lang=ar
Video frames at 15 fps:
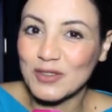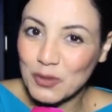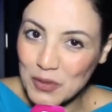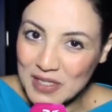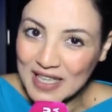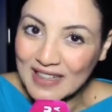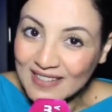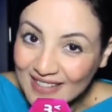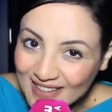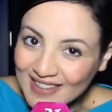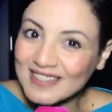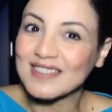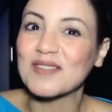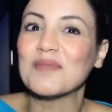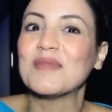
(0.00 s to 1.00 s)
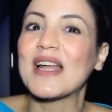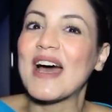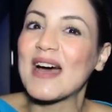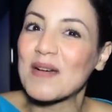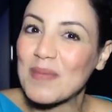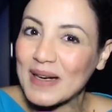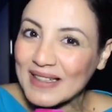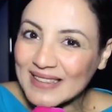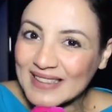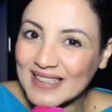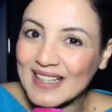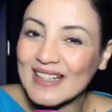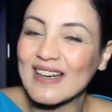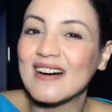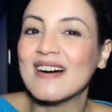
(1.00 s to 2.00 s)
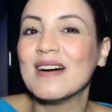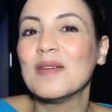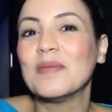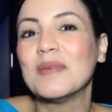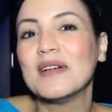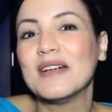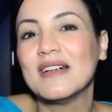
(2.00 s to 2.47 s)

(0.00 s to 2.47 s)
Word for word: تسلطن الاخبار ديالها